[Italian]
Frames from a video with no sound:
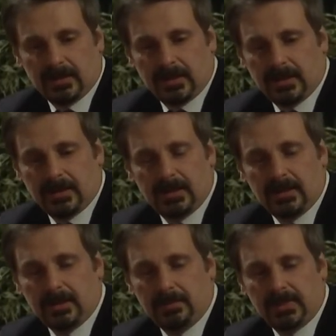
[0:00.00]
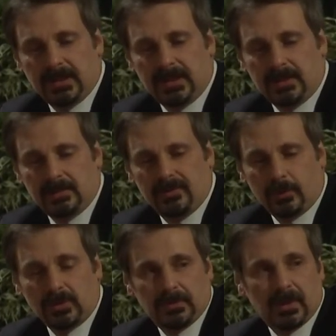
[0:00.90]
eh, eh, perché di
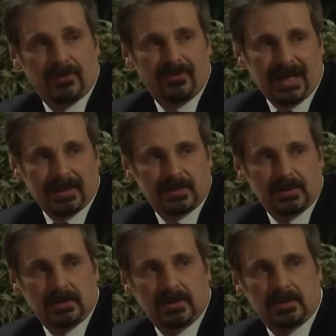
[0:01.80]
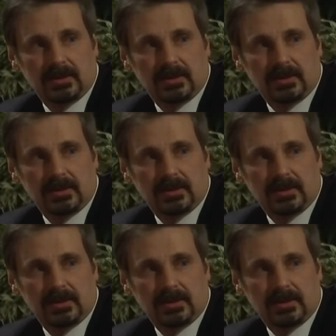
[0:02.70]
fronte abbiamo i fatti,